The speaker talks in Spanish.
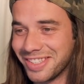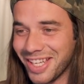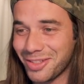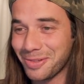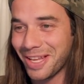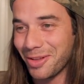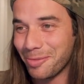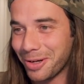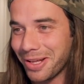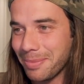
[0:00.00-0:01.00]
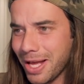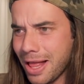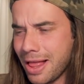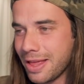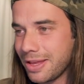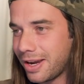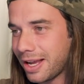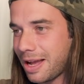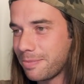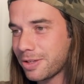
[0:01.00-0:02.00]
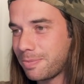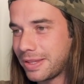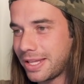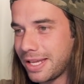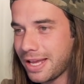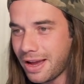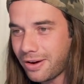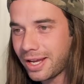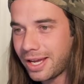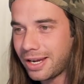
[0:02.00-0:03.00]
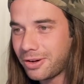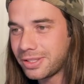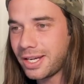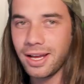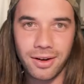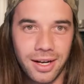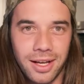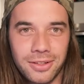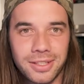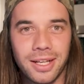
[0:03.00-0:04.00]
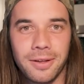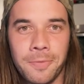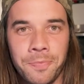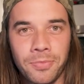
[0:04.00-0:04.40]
estás usando el programa y ahora cambias pantalla, ahora la otra, ahora la otra.